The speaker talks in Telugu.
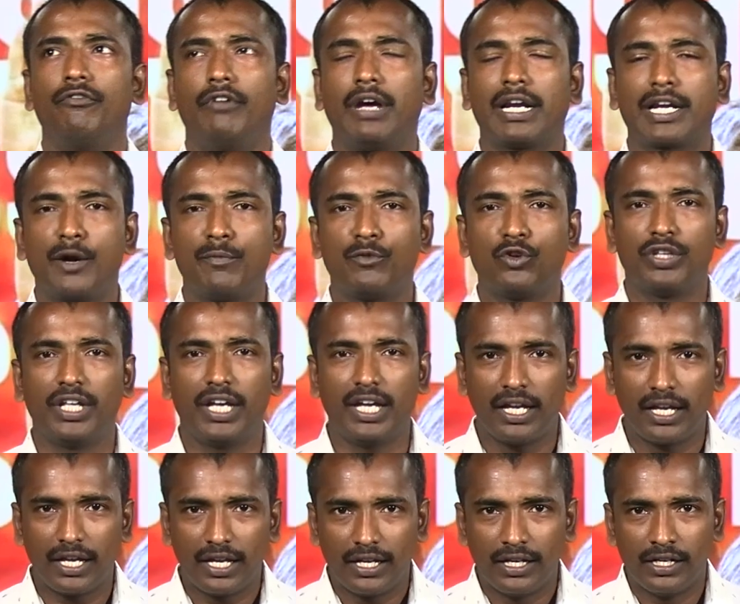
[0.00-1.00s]
వెల్కమ్ టు ది
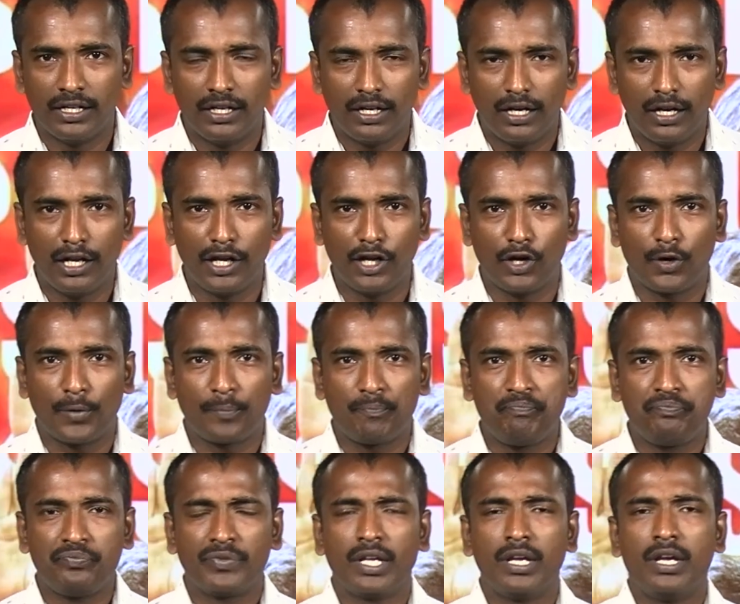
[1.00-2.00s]
లియో
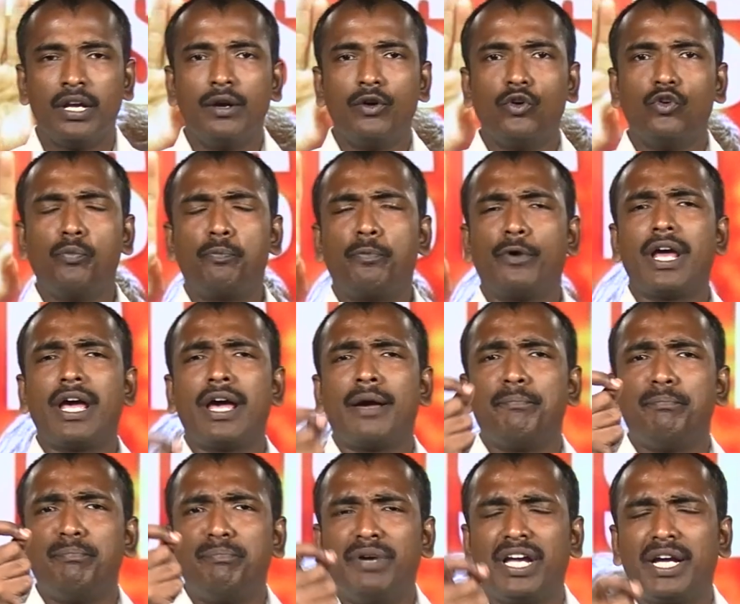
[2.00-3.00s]
ఇప్పుడే
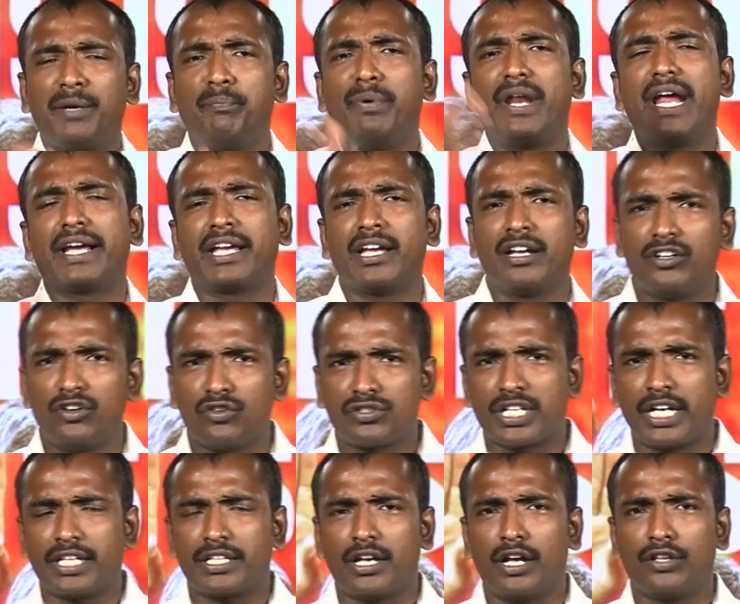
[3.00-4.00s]
బిగ్ బ్రేకింగ్
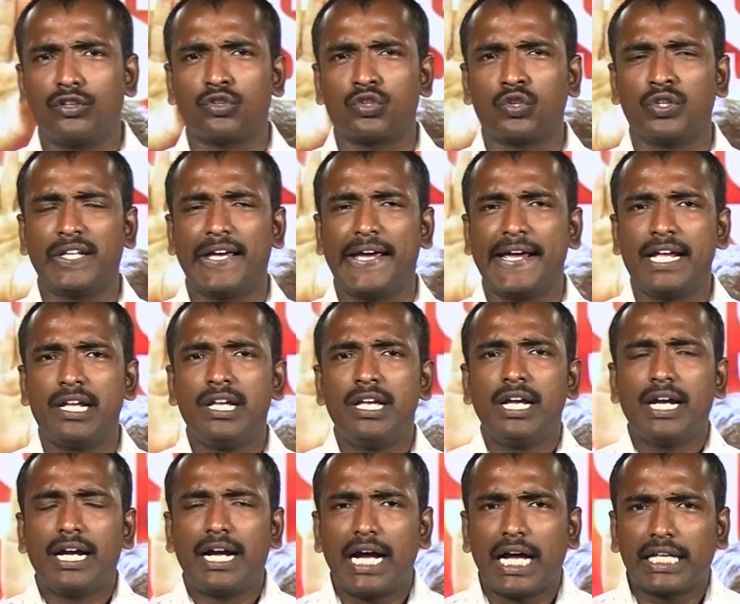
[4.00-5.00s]
న్యూస్ అయితే అందుతుంది
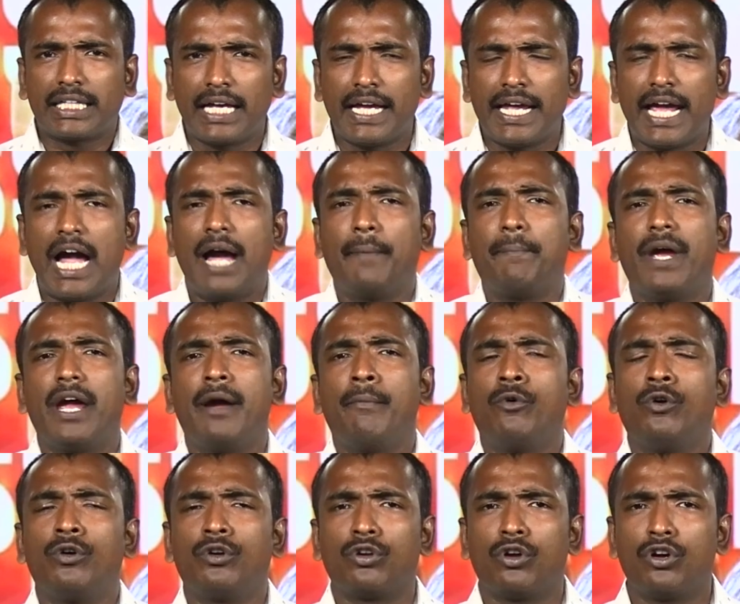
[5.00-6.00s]
గత యాభై
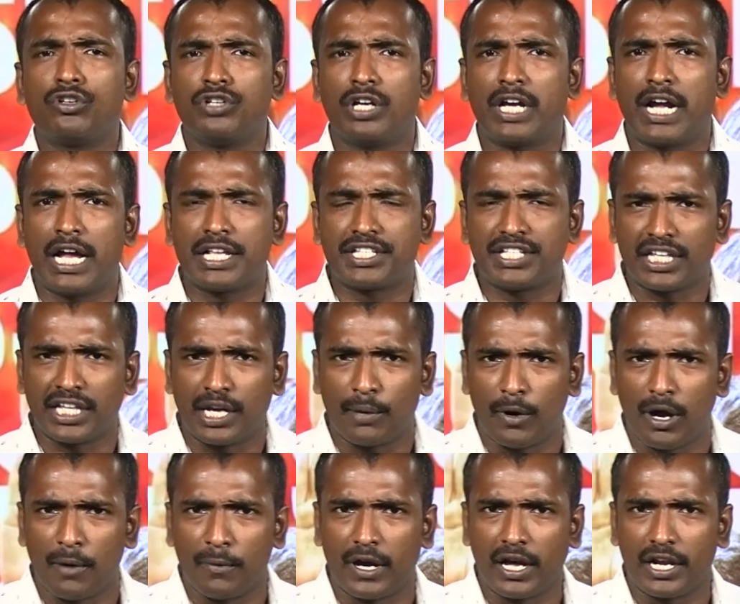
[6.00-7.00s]
మూడు రోజులుగా
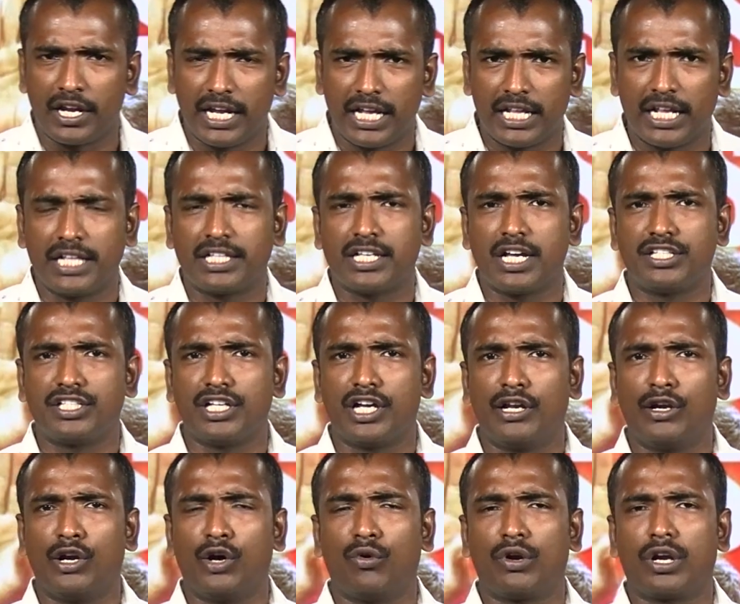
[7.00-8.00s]
చంద్రబాబు గారు ఏదైతే
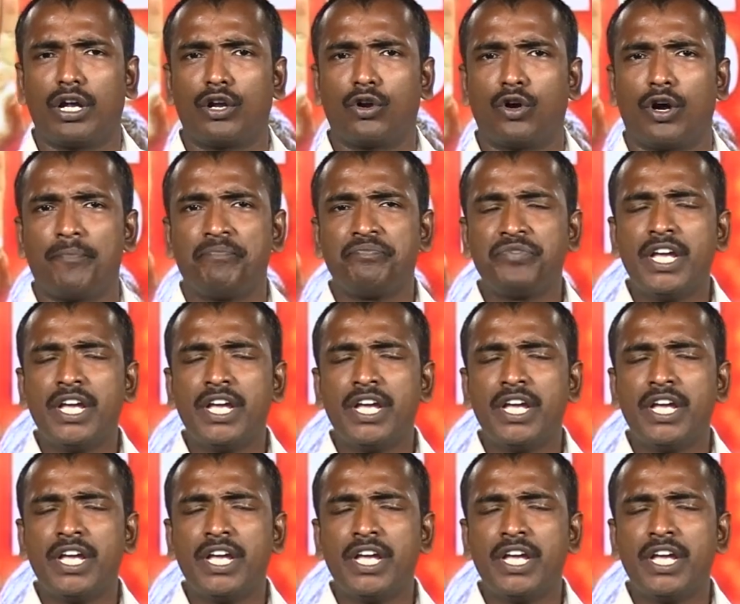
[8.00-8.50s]
జైల్లో ఉన్నారో